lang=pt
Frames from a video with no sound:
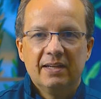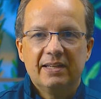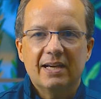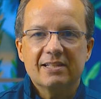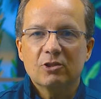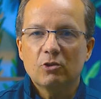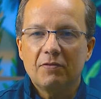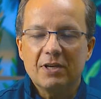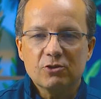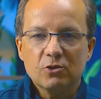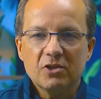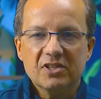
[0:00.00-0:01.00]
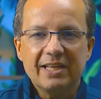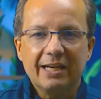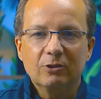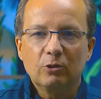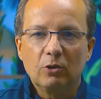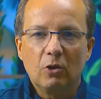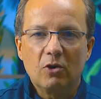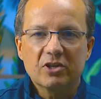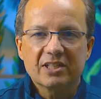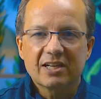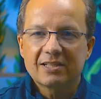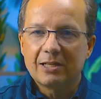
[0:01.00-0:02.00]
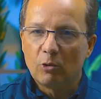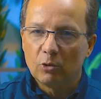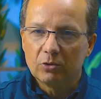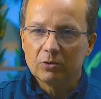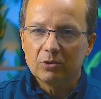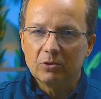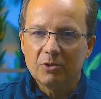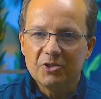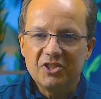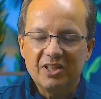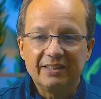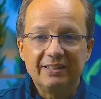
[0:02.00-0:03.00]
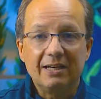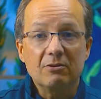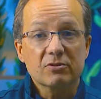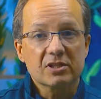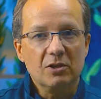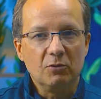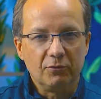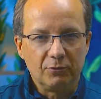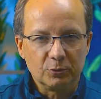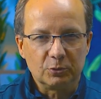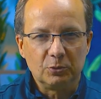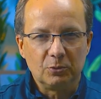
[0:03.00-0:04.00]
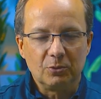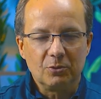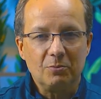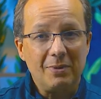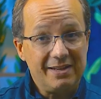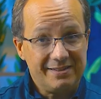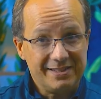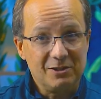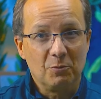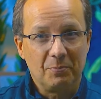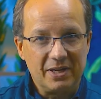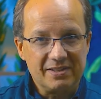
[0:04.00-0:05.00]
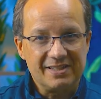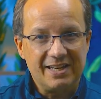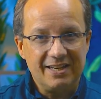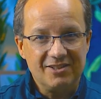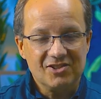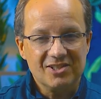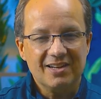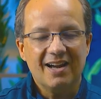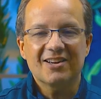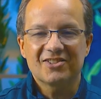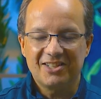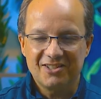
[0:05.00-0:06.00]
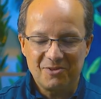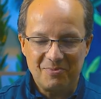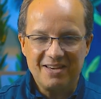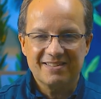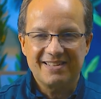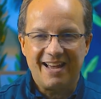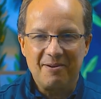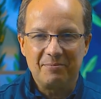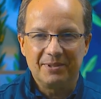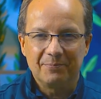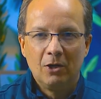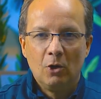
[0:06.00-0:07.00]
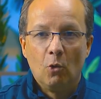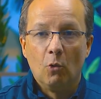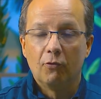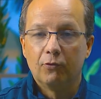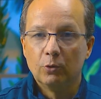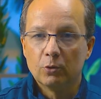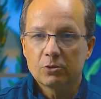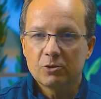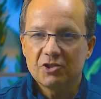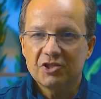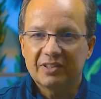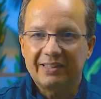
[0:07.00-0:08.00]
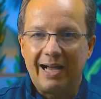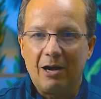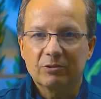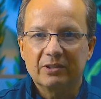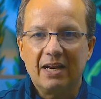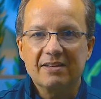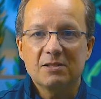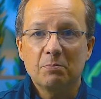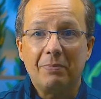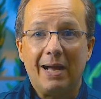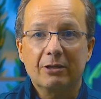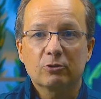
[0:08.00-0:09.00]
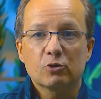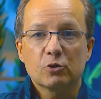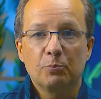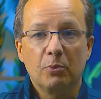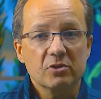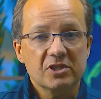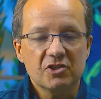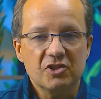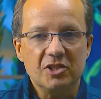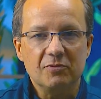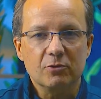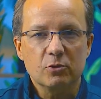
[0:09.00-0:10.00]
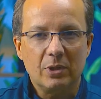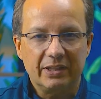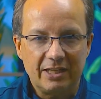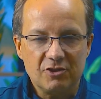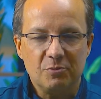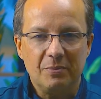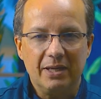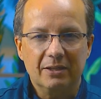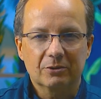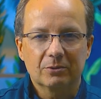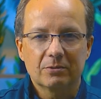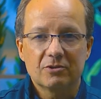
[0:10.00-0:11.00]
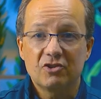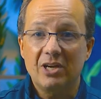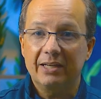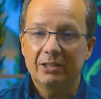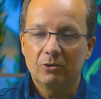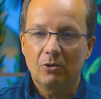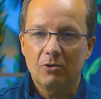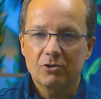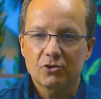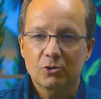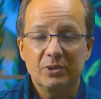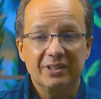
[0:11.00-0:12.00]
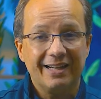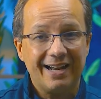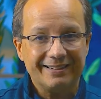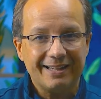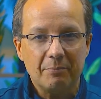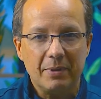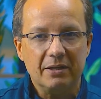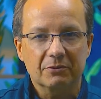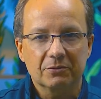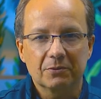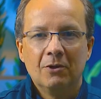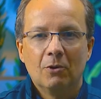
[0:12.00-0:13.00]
que as inovações tecnológicas na odontologia não são o futuro, mas sim o presente, a gente bem sabe. O fluxo digital traz impactos positivos no atendimento, diagnóstico e tratamento,